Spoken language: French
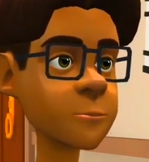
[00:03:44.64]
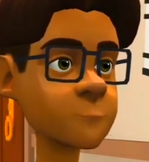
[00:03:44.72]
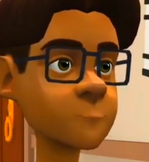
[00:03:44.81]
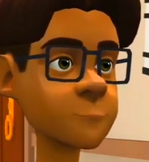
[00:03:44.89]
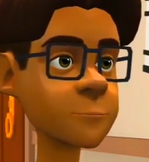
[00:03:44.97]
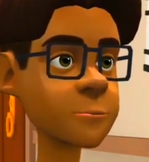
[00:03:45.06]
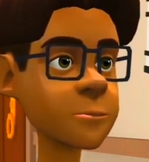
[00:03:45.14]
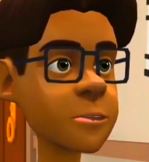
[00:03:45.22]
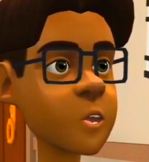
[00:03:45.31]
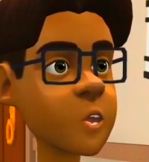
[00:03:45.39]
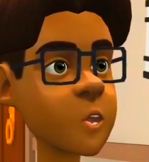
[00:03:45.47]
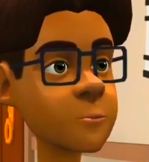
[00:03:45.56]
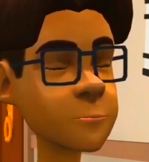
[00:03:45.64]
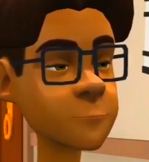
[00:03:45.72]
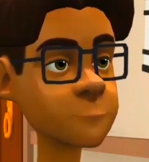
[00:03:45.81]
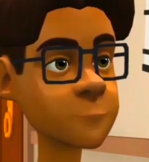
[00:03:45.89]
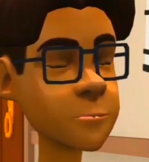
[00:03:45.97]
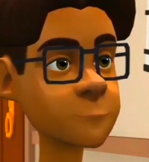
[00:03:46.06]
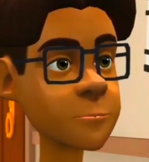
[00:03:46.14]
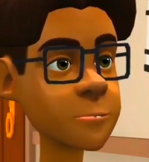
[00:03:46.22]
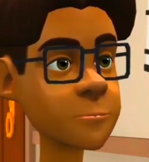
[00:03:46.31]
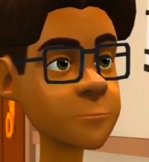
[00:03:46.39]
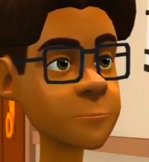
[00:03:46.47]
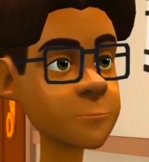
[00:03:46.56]
mais qu'est-ce que, pourquoi t'as fait
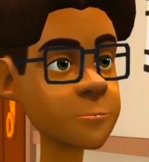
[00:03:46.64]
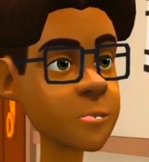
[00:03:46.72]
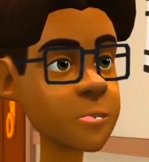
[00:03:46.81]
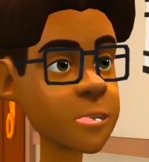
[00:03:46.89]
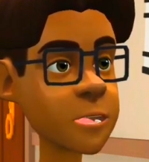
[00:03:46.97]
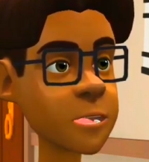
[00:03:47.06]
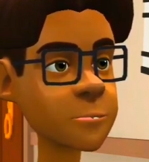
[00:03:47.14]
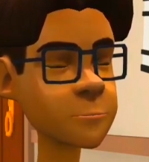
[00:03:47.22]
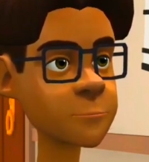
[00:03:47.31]
ça, hein